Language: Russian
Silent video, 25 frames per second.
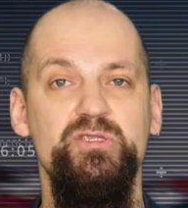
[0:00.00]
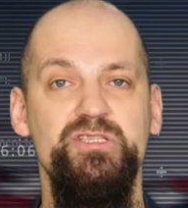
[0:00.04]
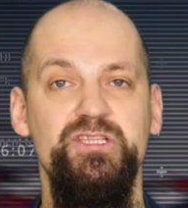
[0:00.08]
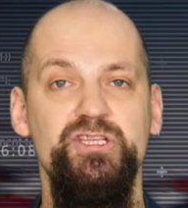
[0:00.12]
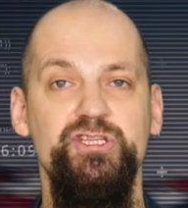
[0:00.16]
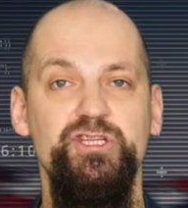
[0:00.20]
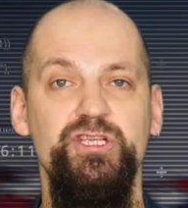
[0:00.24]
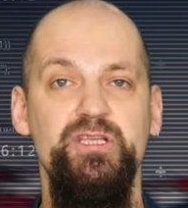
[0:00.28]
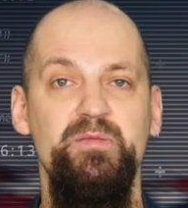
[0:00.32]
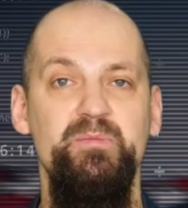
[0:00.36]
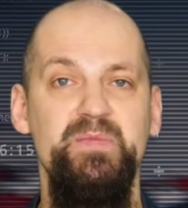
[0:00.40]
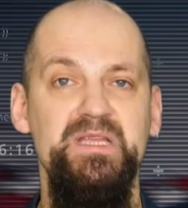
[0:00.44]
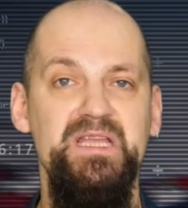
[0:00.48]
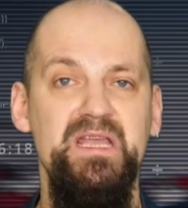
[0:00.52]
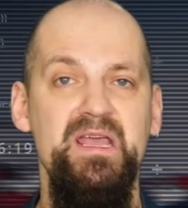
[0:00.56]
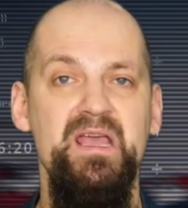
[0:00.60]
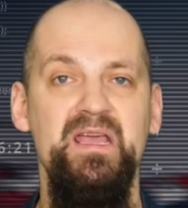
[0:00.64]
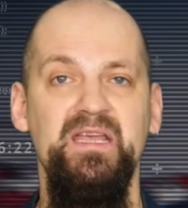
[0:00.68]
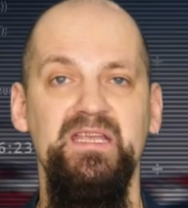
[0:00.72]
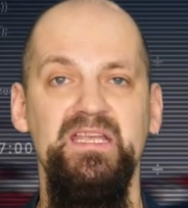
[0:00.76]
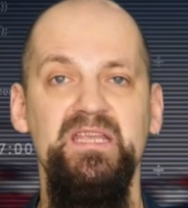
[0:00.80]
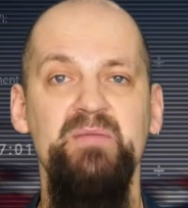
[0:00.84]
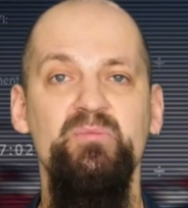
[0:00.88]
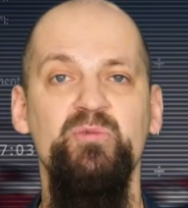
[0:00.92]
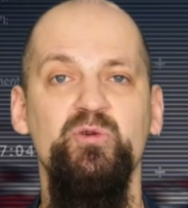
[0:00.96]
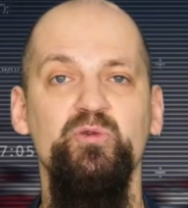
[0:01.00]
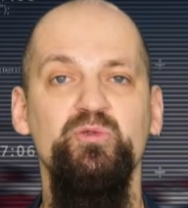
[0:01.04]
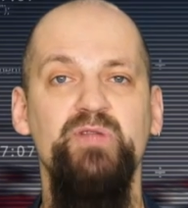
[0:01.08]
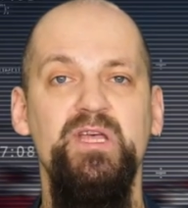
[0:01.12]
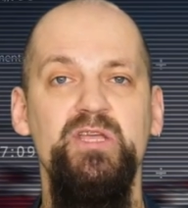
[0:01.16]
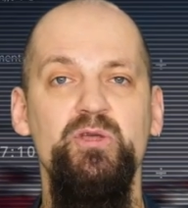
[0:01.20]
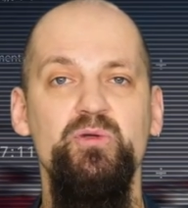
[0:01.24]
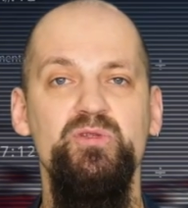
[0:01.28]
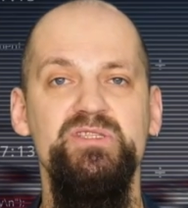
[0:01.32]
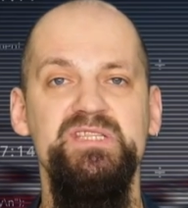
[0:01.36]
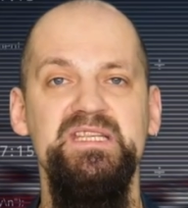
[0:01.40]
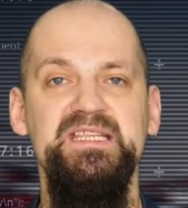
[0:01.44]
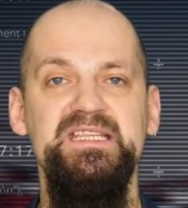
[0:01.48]
с лошадьми им
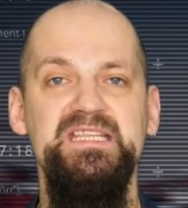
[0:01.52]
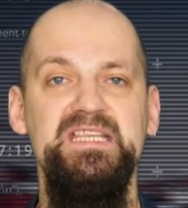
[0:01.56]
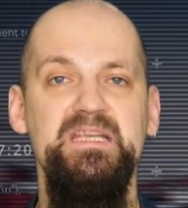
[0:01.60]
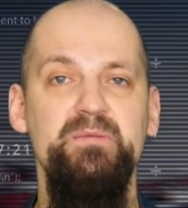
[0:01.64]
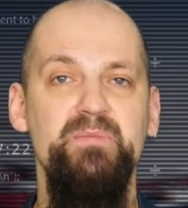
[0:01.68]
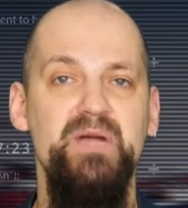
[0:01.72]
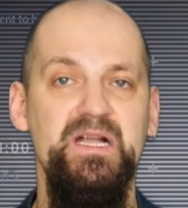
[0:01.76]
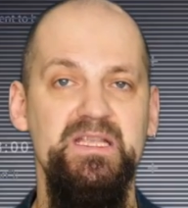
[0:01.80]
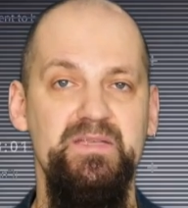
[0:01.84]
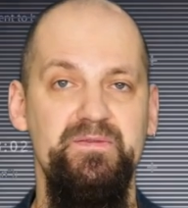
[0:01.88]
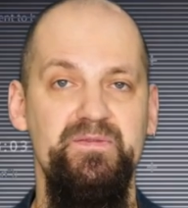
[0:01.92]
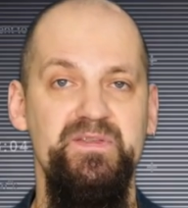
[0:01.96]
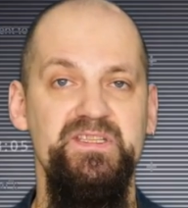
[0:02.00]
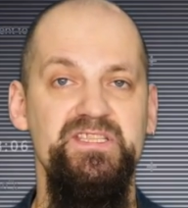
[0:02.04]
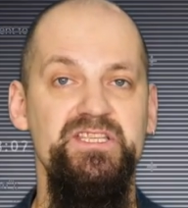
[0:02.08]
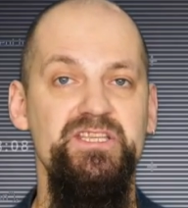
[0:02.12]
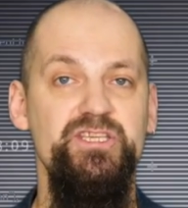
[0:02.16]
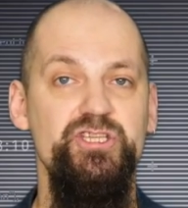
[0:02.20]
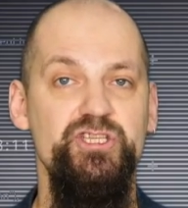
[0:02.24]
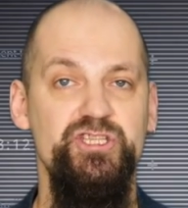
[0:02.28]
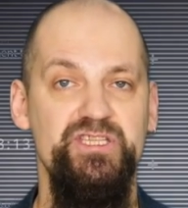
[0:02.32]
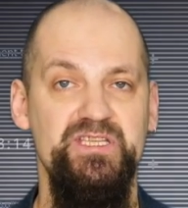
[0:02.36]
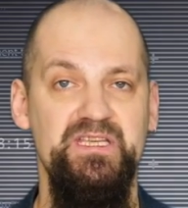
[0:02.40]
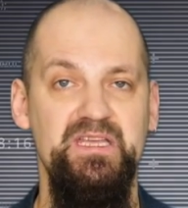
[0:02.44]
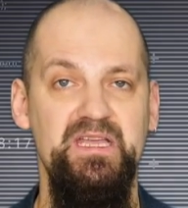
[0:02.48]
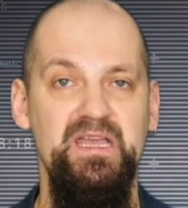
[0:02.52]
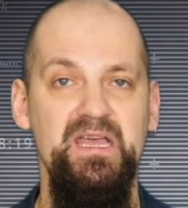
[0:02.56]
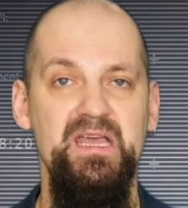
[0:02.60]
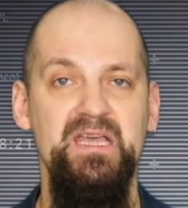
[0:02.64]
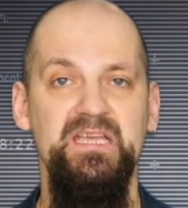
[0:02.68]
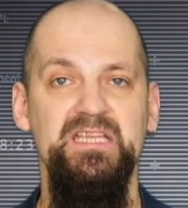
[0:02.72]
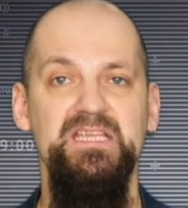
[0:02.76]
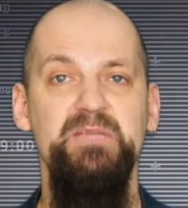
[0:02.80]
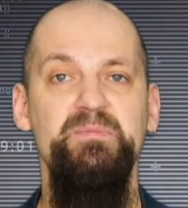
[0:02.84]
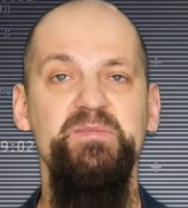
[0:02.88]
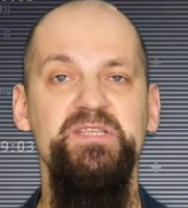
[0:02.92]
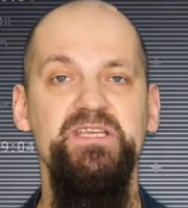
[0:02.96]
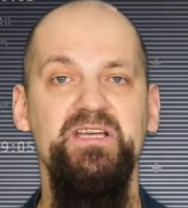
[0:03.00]
удается снимать физические
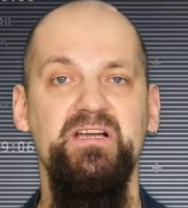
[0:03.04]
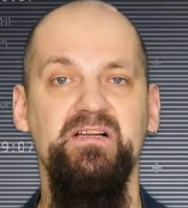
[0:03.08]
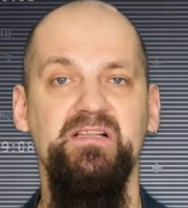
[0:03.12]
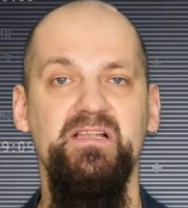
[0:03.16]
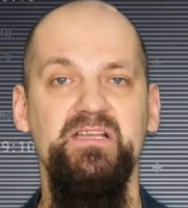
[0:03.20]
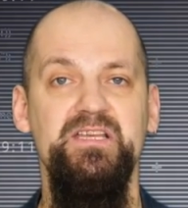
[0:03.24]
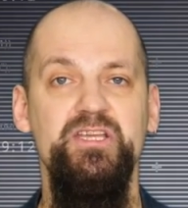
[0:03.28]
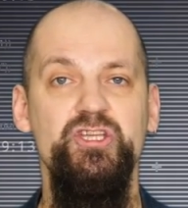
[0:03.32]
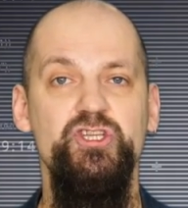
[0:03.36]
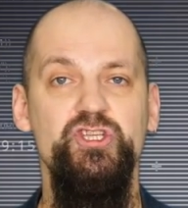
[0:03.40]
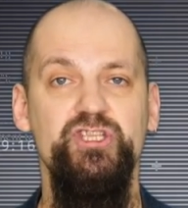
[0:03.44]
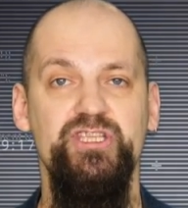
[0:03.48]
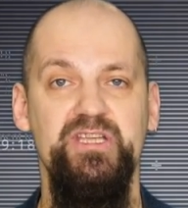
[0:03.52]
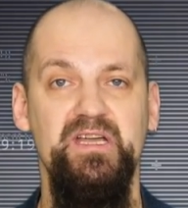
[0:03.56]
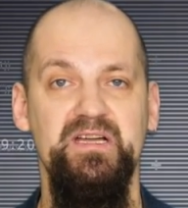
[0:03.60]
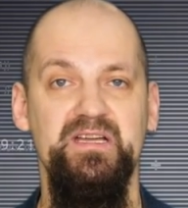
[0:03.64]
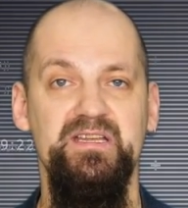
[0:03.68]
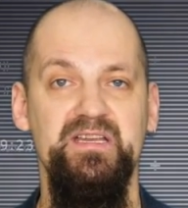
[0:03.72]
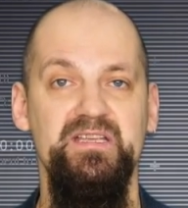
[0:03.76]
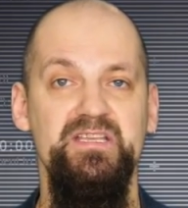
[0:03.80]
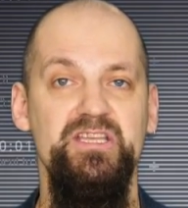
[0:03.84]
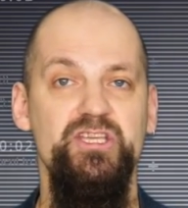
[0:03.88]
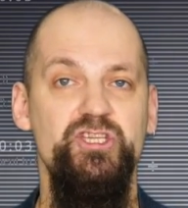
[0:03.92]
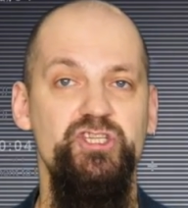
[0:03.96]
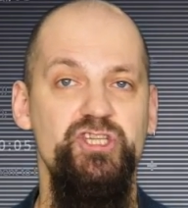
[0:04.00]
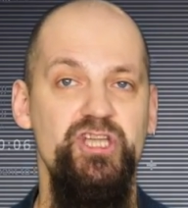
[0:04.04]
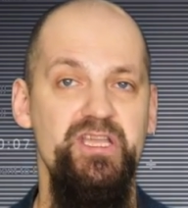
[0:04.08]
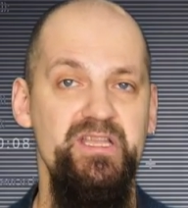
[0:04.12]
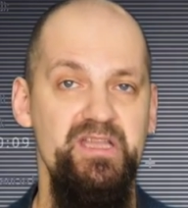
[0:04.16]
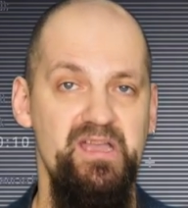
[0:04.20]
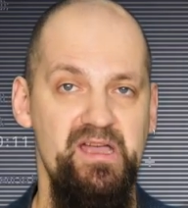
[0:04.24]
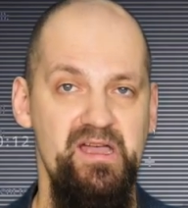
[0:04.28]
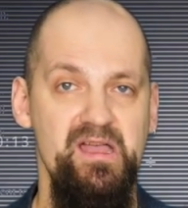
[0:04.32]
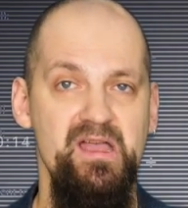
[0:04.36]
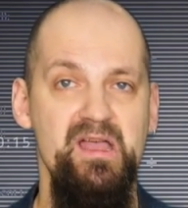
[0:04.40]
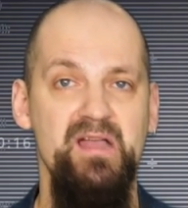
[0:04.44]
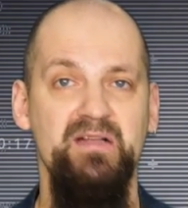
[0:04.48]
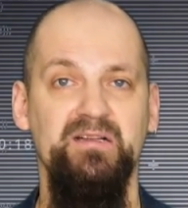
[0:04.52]
и психологические
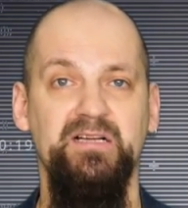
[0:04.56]
ограничения,